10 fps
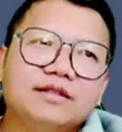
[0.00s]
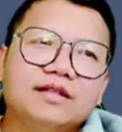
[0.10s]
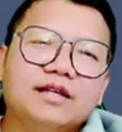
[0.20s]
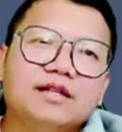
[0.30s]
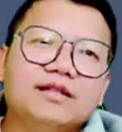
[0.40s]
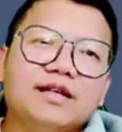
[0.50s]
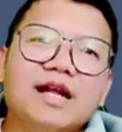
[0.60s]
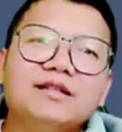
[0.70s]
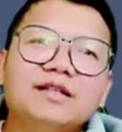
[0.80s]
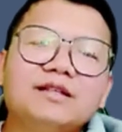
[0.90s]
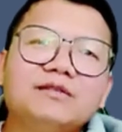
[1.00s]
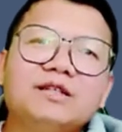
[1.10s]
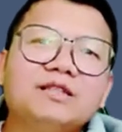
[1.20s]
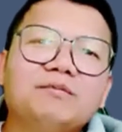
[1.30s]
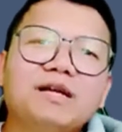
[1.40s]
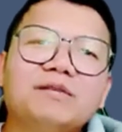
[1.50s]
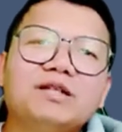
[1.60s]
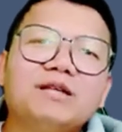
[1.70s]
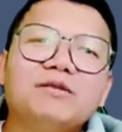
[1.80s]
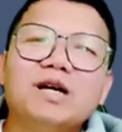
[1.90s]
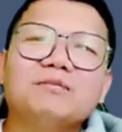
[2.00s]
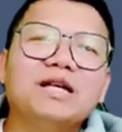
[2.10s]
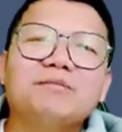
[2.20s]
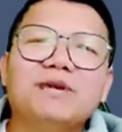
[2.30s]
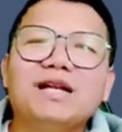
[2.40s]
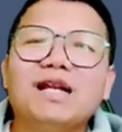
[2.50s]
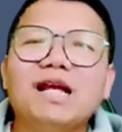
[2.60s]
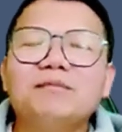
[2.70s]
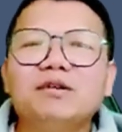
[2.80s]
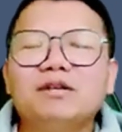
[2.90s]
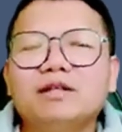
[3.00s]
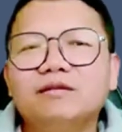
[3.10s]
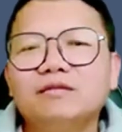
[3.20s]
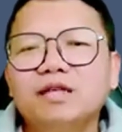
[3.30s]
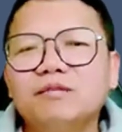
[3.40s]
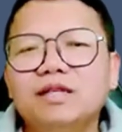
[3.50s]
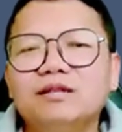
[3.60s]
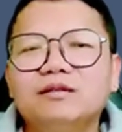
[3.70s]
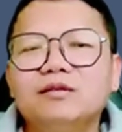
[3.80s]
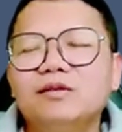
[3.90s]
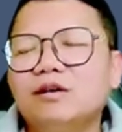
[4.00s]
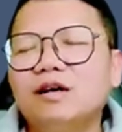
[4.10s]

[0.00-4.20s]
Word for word: ấy khá tiếng nó phơi thay máu tay vợ mẹ brand name á vợ mẹ lỗ ắt